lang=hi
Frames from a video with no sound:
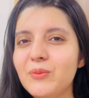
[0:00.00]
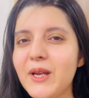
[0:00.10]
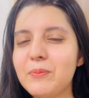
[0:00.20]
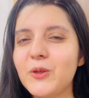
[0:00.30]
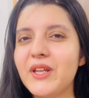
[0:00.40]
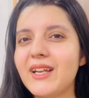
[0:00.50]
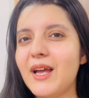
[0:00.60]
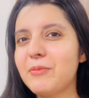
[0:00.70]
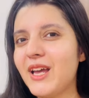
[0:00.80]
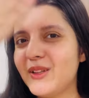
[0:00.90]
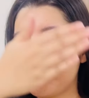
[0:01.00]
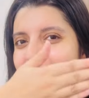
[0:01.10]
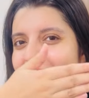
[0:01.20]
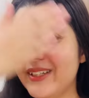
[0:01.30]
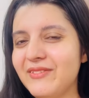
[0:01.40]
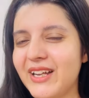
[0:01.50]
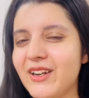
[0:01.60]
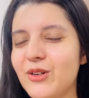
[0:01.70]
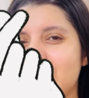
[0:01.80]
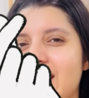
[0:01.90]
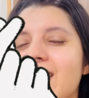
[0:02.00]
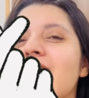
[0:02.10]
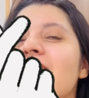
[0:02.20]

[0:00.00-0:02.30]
जो भी आपको देखे आपके हाथों का दीवाना हो जाए